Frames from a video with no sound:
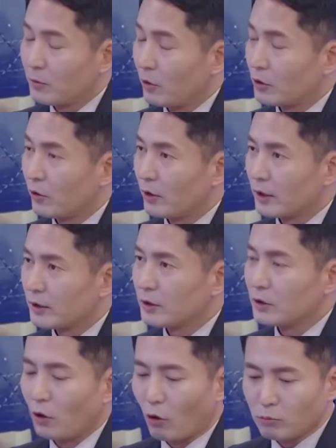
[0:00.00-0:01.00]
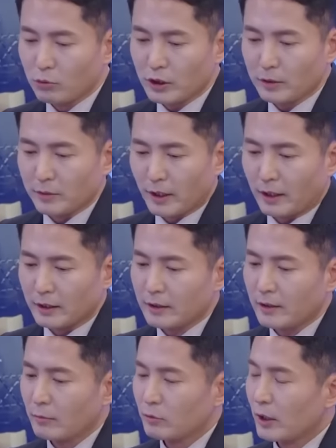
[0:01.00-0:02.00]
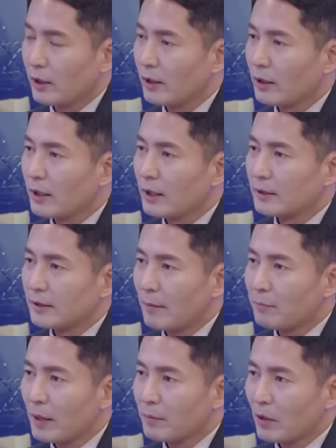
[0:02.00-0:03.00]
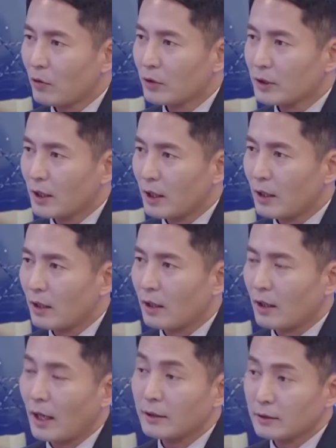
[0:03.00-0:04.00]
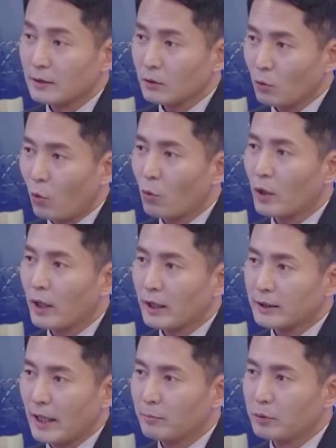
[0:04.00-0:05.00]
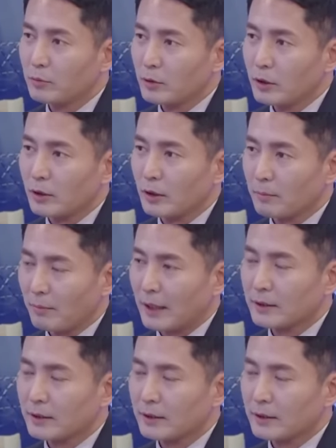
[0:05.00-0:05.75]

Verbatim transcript: 김건희 여사는 영부인입니다. 이 때문에 300만 원이나 하는 고가의 제품을